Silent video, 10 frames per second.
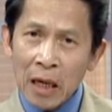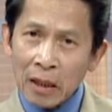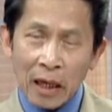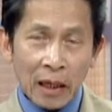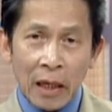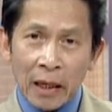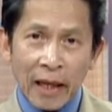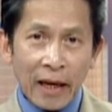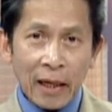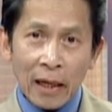thì
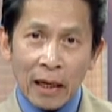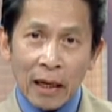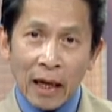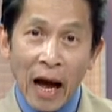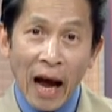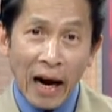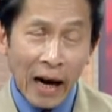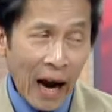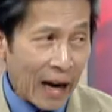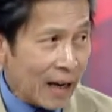thấy
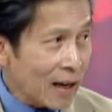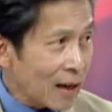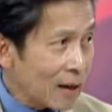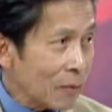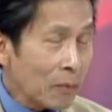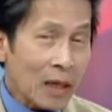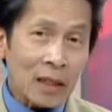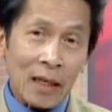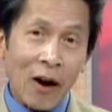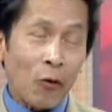hàng ngày á
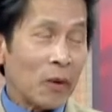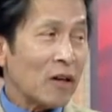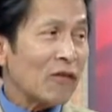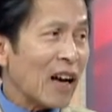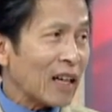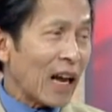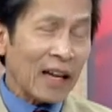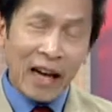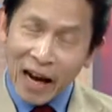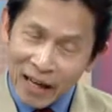bác sĩ cầu biết không hàng
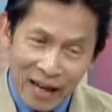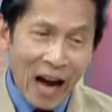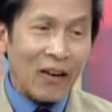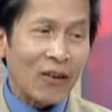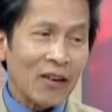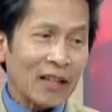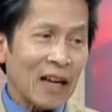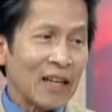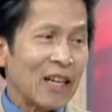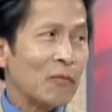này ngày nào á,
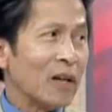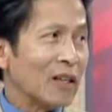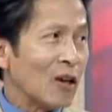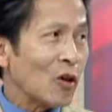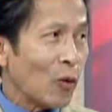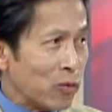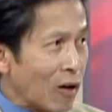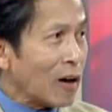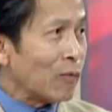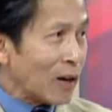Cali mình nó cũng
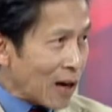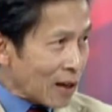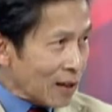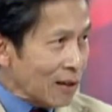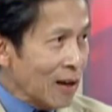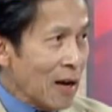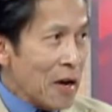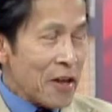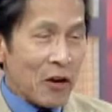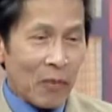có động đất hết
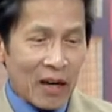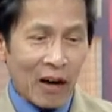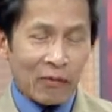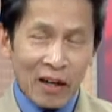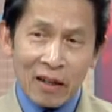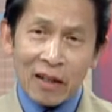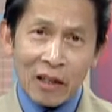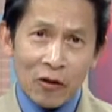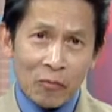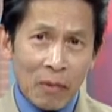nhưng mà động đất nó
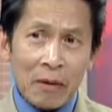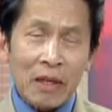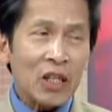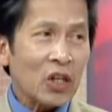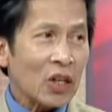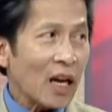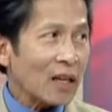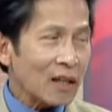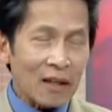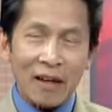kêu baby
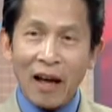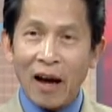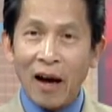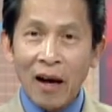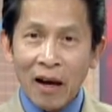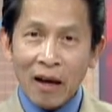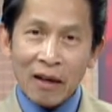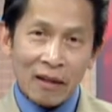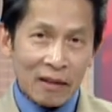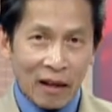shake á, là
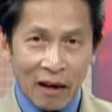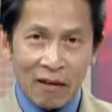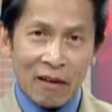kiểu